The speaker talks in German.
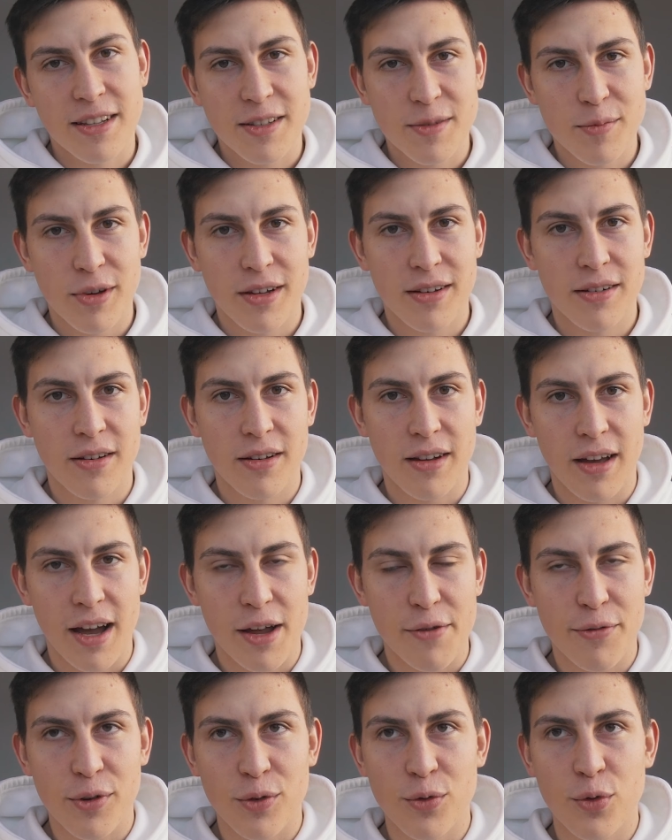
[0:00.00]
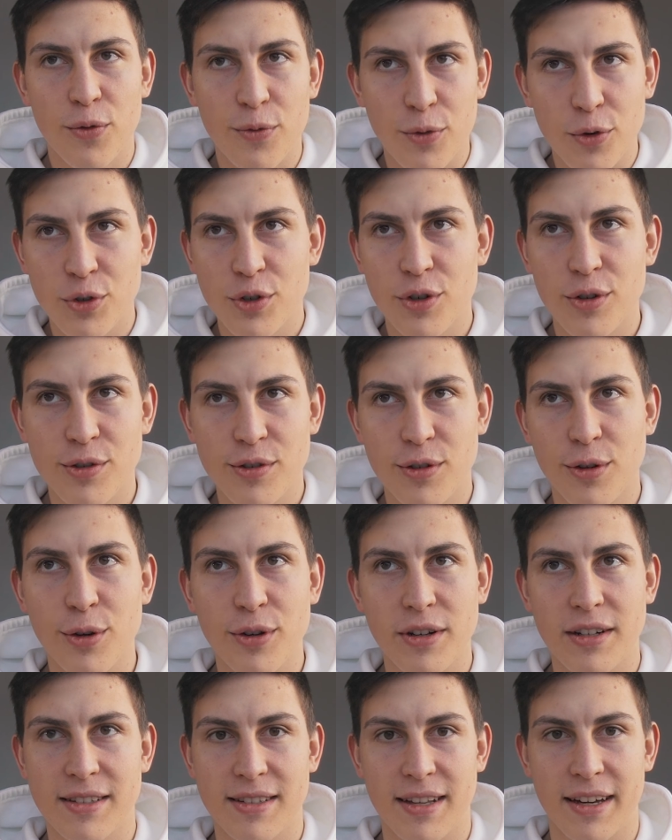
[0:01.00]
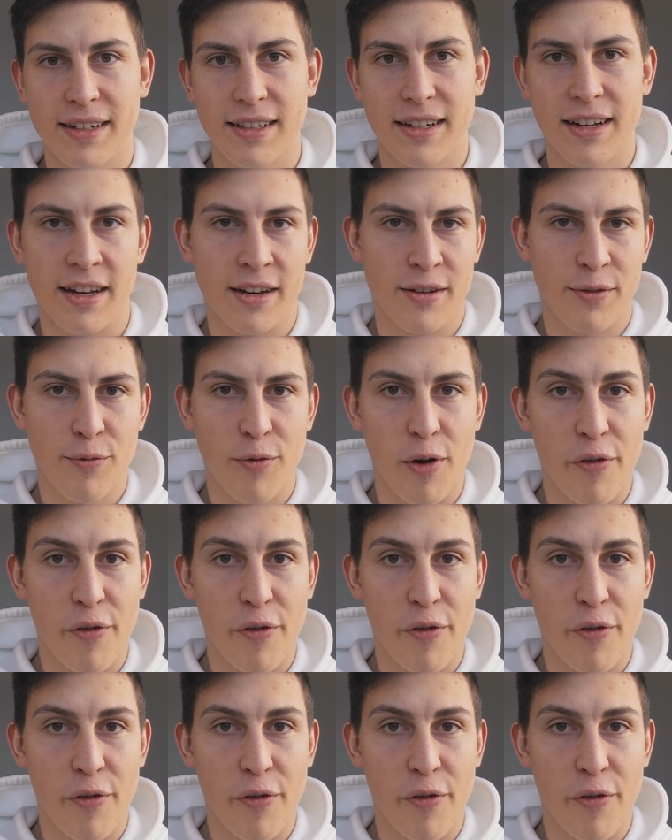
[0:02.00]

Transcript: dass man einfach nur wunschlos glücklich sein kann.